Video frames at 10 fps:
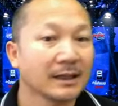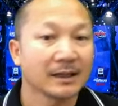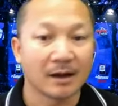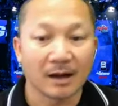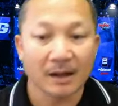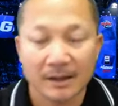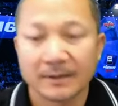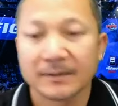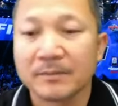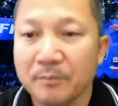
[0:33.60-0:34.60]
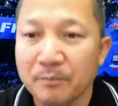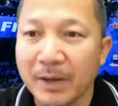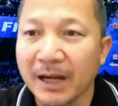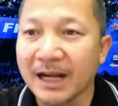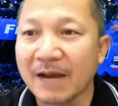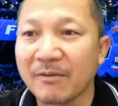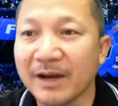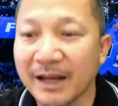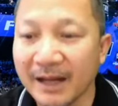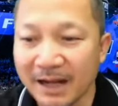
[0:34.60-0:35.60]
อ๋อเป็นรายการวัน
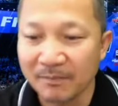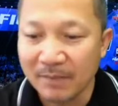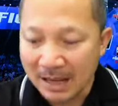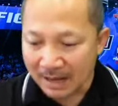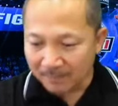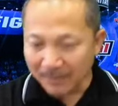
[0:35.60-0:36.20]
นี้นะครับเป็น